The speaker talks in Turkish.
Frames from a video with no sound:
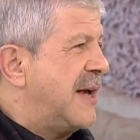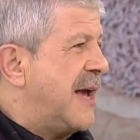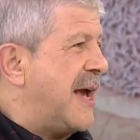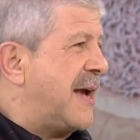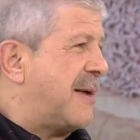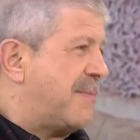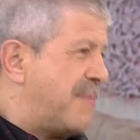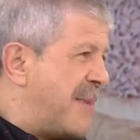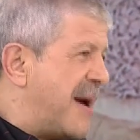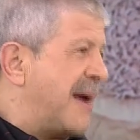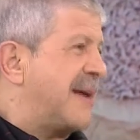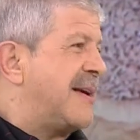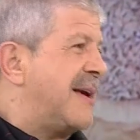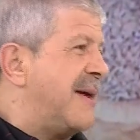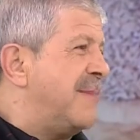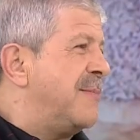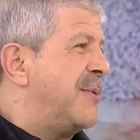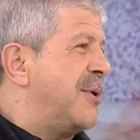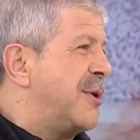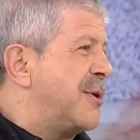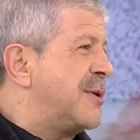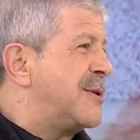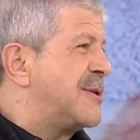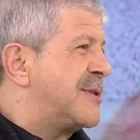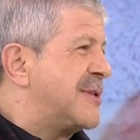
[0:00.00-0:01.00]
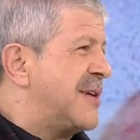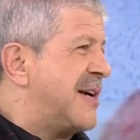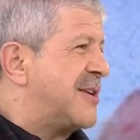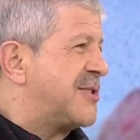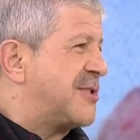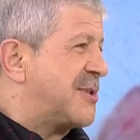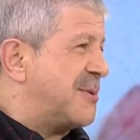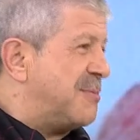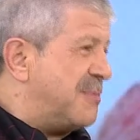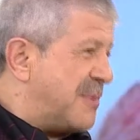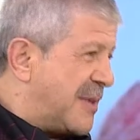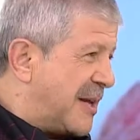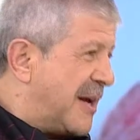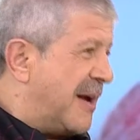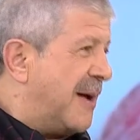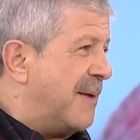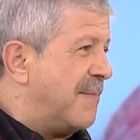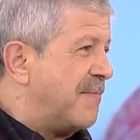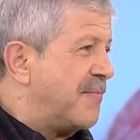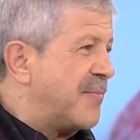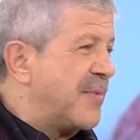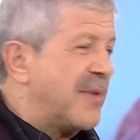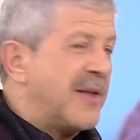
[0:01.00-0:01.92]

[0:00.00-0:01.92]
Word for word: Ekmek yemiyoruz ya şimdi.